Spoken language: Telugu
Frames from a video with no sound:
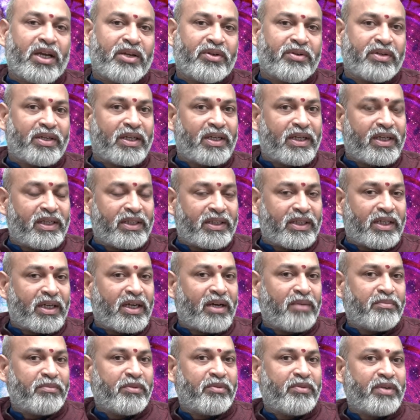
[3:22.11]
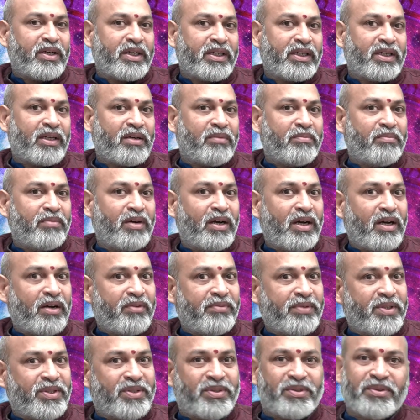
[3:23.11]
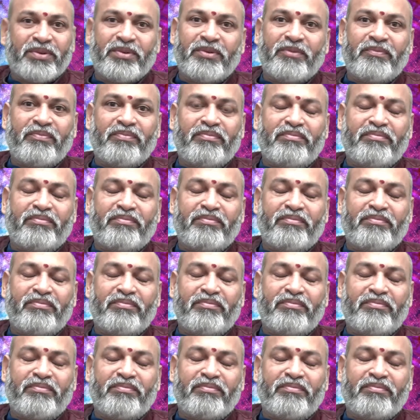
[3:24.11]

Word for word: ఆ యొక్క లలిత అమ్మవారిగా భావిస్తూ